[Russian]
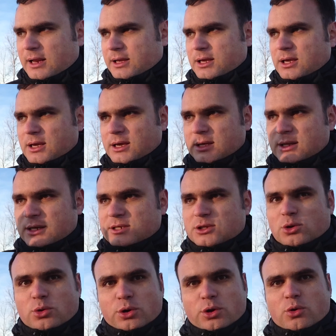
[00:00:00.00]
И
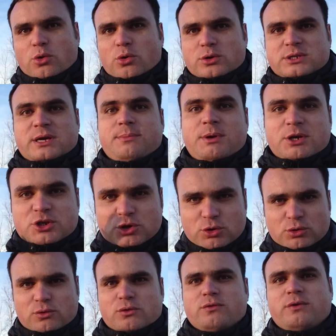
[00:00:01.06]
настройку
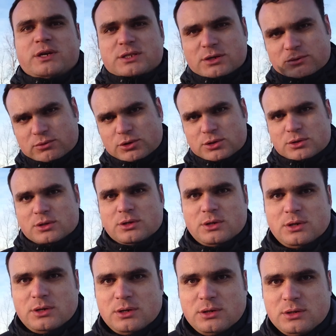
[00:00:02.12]
замешивают вот в эти вот
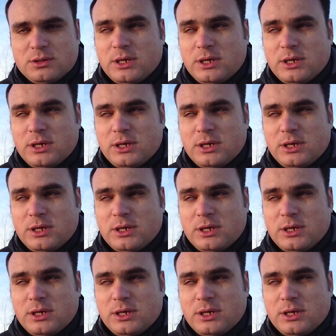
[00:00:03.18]
э,